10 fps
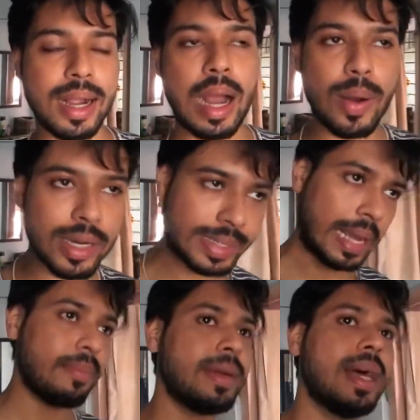খাওয়ার
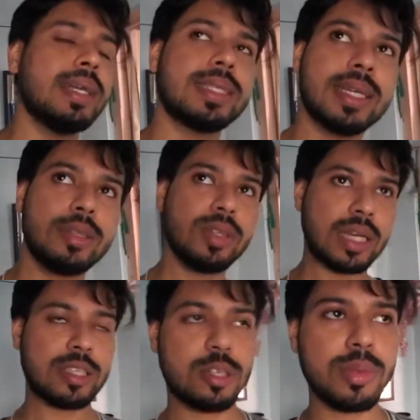টাইমটা আজকে যদি
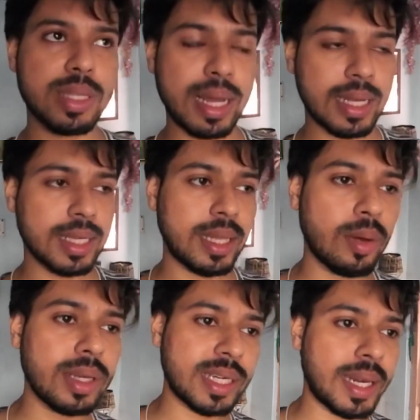শাস্ত্রের মধ্যে দেখা যায়
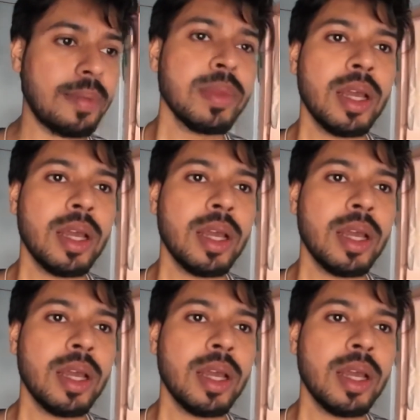তাহলে সেটা